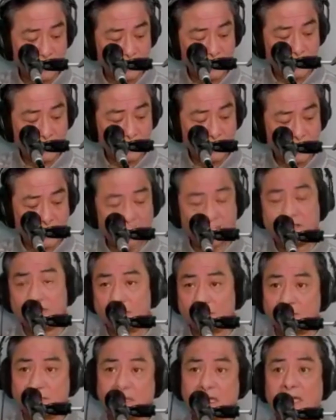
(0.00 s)
na itong
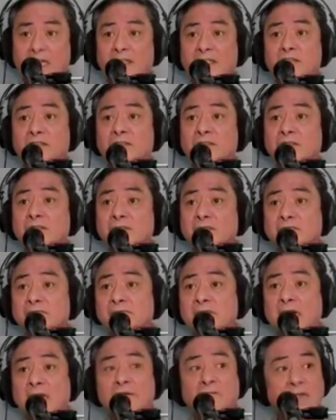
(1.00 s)
mga ito,
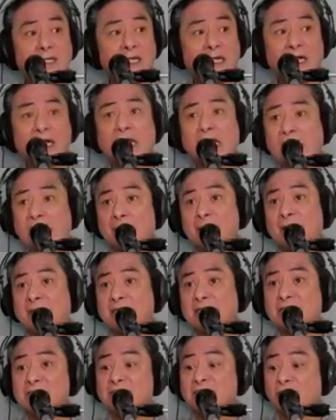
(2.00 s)
mga walang
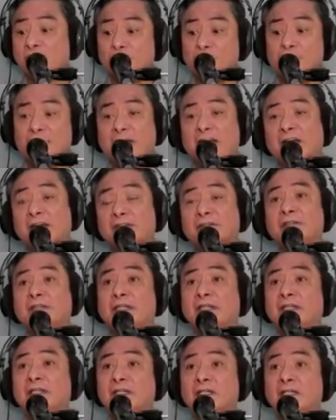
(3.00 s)
karapatan sa gobyerno eh.
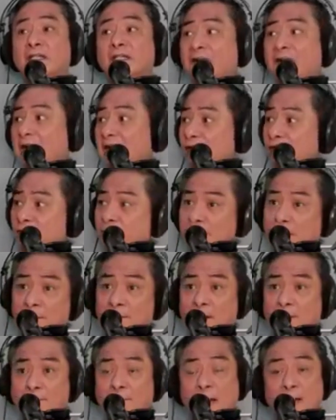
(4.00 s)
Lalo pa
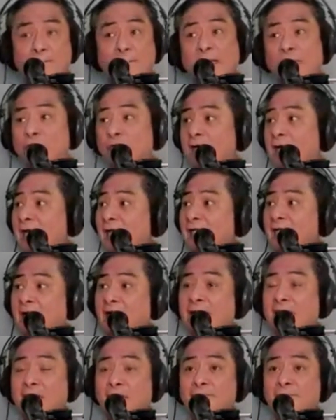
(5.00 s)
magpapanukala ka
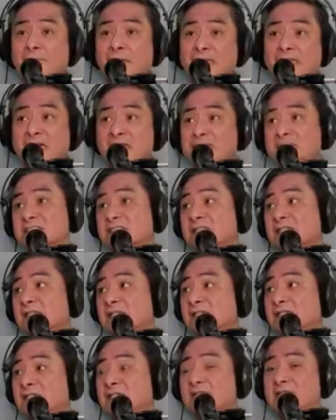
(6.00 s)
ng batas.
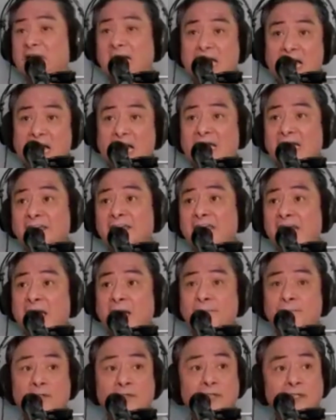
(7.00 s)
Nakakahiya
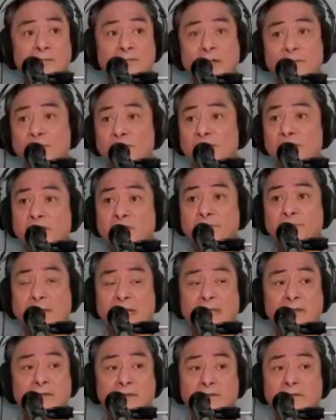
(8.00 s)
po eh. Mabuti pa
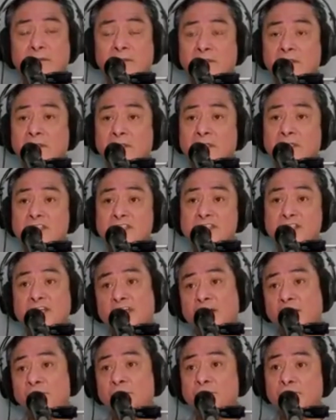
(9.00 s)
nung
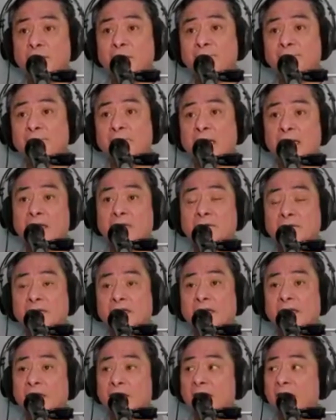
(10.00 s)
sinaunang panahon
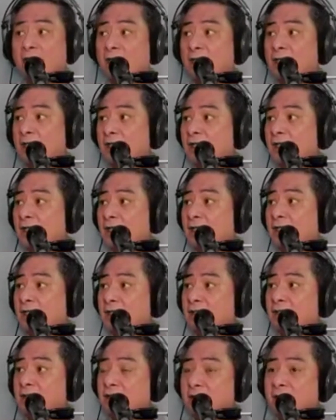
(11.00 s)
eh.
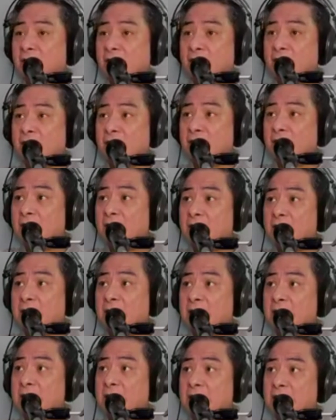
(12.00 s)
Oh,
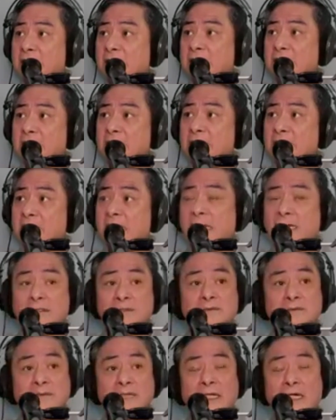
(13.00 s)
uh, lalo na